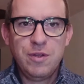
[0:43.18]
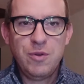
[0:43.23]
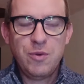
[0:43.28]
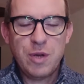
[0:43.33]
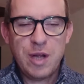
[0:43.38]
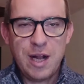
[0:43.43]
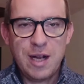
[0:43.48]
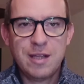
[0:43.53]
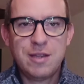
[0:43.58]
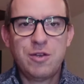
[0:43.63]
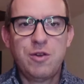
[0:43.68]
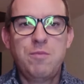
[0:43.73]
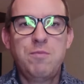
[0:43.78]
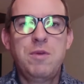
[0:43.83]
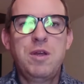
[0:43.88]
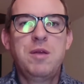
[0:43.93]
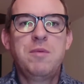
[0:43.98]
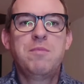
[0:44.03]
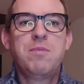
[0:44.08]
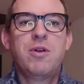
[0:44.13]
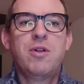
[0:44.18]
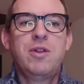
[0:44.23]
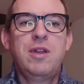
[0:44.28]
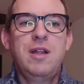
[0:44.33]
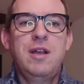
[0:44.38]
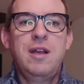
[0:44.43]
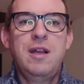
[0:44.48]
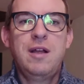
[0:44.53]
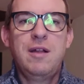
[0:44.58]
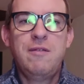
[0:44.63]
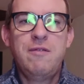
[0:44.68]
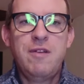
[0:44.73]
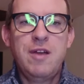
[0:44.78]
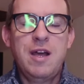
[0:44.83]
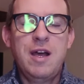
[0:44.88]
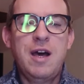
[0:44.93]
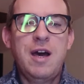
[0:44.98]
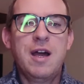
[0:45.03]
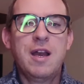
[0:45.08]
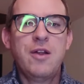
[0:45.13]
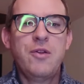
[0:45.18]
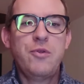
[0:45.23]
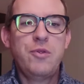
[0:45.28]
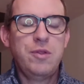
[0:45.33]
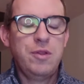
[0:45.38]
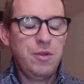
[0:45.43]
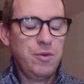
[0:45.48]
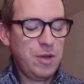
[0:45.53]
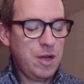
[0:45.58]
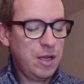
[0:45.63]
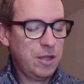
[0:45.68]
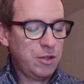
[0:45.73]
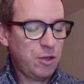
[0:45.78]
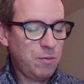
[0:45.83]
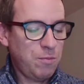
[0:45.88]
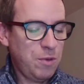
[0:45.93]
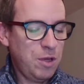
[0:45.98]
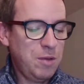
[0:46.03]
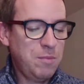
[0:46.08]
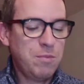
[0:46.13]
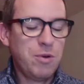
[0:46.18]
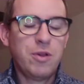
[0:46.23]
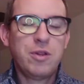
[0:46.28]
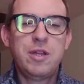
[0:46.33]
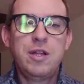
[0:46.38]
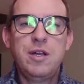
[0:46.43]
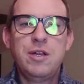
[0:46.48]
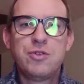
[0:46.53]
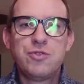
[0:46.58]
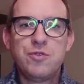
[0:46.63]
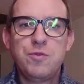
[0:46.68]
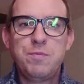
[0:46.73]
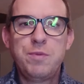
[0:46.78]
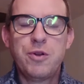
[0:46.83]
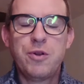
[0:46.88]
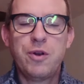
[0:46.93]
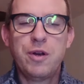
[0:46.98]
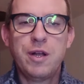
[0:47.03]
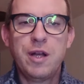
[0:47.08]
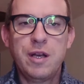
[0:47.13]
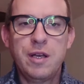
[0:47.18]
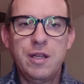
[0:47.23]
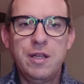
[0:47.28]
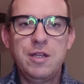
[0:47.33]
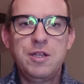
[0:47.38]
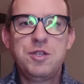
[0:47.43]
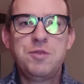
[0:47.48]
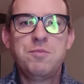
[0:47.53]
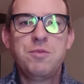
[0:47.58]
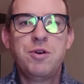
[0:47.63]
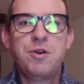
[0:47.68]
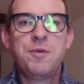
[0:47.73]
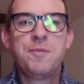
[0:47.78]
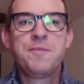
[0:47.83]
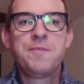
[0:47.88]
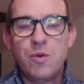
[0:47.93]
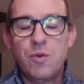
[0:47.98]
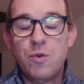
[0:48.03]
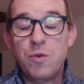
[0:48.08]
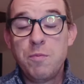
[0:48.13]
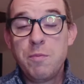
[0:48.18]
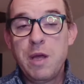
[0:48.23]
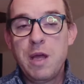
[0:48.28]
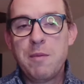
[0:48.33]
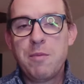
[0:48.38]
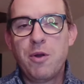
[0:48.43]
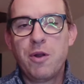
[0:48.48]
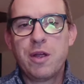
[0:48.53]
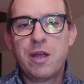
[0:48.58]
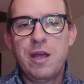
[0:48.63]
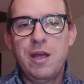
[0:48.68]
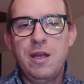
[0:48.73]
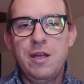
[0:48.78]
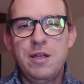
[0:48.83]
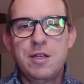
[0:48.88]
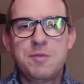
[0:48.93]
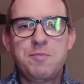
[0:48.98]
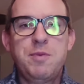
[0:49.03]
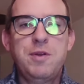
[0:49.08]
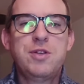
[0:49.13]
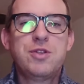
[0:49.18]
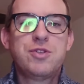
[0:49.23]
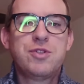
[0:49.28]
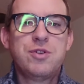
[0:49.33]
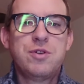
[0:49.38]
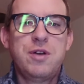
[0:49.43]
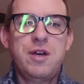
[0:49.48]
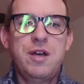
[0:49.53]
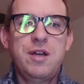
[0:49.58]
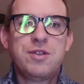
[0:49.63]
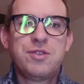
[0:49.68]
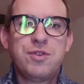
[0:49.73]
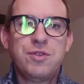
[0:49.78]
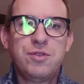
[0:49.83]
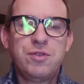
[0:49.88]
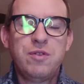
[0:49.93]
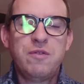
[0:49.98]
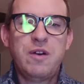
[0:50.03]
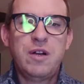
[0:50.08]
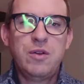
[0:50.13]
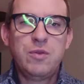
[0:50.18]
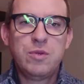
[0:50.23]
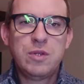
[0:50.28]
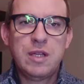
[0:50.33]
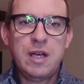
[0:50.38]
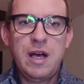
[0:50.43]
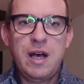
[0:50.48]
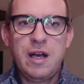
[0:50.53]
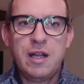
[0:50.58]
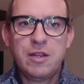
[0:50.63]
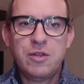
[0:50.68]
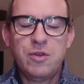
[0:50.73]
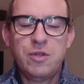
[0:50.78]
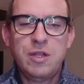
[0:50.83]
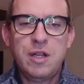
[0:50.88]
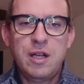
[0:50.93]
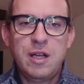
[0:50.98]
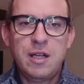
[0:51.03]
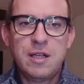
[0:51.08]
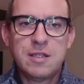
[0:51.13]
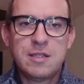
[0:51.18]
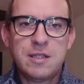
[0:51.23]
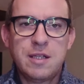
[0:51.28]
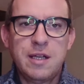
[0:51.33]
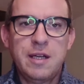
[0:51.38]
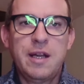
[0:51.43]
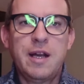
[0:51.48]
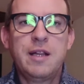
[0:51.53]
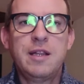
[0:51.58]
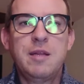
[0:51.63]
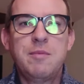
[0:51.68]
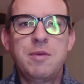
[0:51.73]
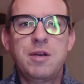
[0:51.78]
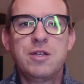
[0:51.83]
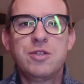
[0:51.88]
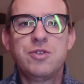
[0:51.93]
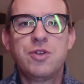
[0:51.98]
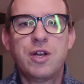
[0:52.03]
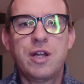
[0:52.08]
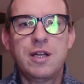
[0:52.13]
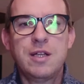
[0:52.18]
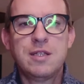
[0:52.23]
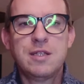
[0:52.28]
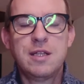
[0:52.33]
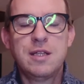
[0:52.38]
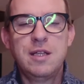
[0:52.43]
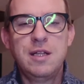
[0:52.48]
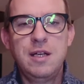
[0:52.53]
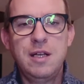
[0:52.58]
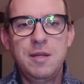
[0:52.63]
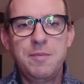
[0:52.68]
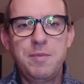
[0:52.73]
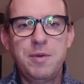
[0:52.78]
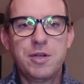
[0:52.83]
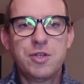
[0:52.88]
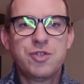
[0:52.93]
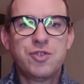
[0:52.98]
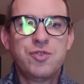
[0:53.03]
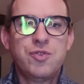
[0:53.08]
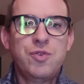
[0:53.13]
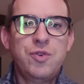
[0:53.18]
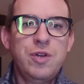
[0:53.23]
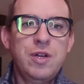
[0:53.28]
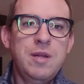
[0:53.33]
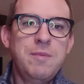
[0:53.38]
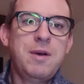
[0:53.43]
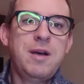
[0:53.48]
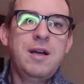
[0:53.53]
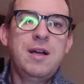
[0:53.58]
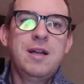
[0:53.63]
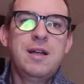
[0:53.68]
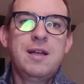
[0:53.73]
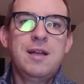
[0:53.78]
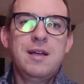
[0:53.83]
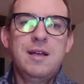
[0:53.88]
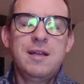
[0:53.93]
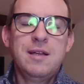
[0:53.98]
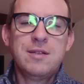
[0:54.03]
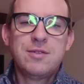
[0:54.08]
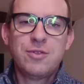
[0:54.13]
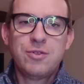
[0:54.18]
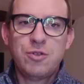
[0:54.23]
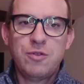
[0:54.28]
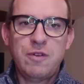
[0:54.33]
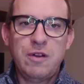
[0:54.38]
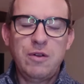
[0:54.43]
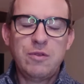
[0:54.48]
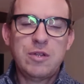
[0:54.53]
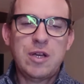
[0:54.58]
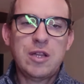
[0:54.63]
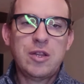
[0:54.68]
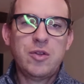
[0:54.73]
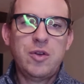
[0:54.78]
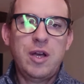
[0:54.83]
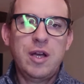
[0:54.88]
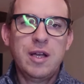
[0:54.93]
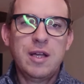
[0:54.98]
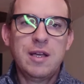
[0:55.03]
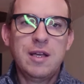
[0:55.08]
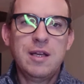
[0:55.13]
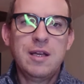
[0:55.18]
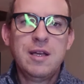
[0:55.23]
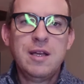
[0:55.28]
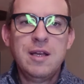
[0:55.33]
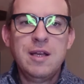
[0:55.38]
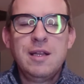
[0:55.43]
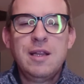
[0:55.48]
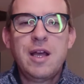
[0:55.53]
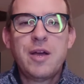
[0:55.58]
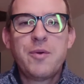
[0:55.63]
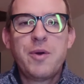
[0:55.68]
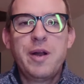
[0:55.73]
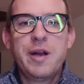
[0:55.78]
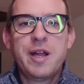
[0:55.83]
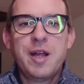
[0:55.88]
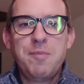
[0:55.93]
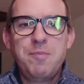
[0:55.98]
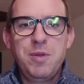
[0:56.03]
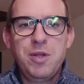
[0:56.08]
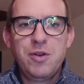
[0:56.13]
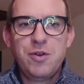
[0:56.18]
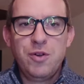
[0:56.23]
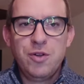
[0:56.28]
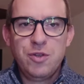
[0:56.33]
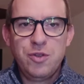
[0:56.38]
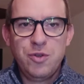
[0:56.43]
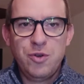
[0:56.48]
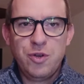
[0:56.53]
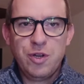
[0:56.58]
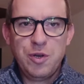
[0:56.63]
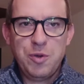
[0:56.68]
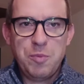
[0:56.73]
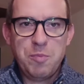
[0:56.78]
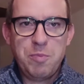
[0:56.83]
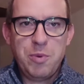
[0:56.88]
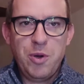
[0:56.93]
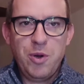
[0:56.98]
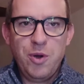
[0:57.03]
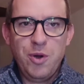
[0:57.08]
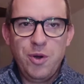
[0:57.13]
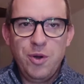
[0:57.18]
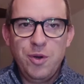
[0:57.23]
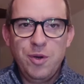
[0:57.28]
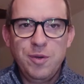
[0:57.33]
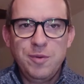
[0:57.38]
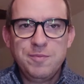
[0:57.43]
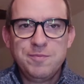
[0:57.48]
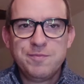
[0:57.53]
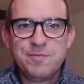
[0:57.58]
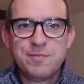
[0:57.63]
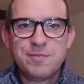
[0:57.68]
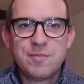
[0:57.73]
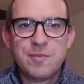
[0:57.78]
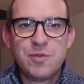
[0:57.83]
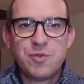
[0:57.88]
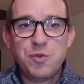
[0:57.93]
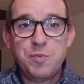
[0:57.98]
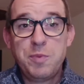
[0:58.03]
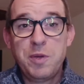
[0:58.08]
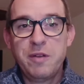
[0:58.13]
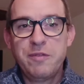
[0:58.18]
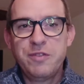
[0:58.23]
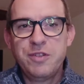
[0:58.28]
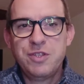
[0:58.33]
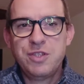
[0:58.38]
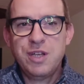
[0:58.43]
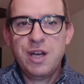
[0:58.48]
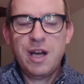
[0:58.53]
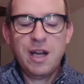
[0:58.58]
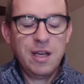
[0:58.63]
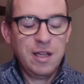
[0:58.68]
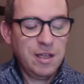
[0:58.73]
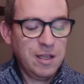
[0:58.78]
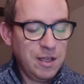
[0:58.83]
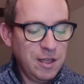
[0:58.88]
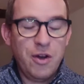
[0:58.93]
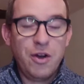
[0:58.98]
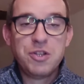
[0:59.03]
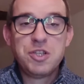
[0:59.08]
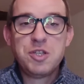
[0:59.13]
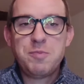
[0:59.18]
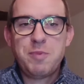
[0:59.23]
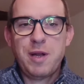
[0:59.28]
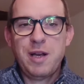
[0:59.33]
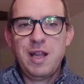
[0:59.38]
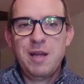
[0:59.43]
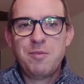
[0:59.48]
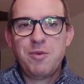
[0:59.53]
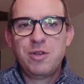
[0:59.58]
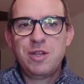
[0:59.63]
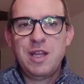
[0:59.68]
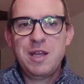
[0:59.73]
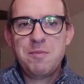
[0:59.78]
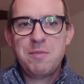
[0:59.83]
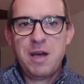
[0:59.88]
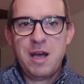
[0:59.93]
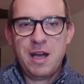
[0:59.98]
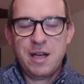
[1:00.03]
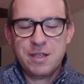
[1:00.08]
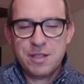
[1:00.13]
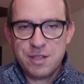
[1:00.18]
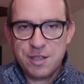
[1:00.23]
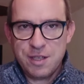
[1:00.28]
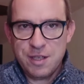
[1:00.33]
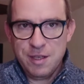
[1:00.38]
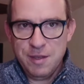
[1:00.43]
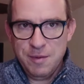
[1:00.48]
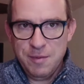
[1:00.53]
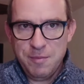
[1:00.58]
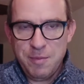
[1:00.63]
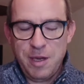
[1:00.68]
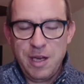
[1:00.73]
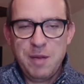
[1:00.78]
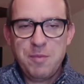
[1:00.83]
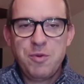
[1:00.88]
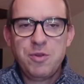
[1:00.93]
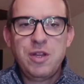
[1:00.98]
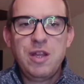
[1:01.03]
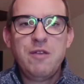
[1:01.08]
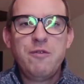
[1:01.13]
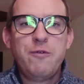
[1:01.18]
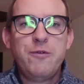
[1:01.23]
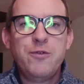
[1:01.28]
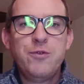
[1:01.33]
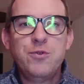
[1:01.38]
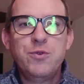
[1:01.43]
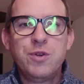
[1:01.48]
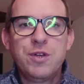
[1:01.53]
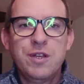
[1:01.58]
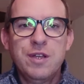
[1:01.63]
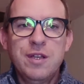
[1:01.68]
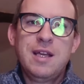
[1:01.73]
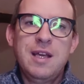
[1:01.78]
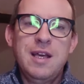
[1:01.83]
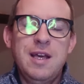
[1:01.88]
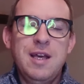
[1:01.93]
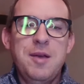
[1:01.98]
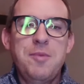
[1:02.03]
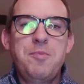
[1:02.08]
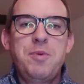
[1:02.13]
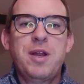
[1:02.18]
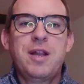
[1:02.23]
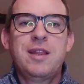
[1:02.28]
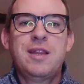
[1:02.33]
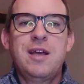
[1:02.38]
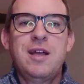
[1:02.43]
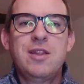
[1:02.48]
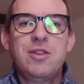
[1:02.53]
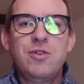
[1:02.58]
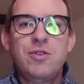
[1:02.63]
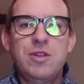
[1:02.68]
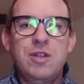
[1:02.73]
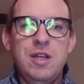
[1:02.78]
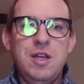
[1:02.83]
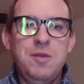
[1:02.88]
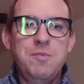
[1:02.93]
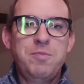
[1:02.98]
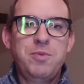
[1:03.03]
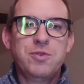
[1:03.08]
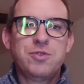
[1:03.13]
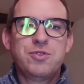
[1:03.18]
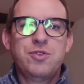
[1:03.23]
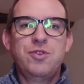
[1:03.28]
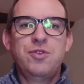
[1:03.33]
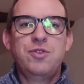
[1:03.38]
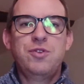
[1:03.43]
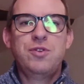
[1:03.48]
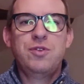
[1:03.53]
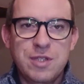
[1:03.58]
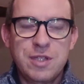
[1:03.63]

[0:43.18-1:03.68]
di un altro membro dell'alveare, di un altro membro del superorganismo, un membro che spesso è sottovalutato dalla stragrande maggioranza delle persone, ma anche sottovalutato anche da qualche apicoltore un po' superficiale. Oggi parliamo dei maschi, parliamo dei fuchi, che per tanto tempo sono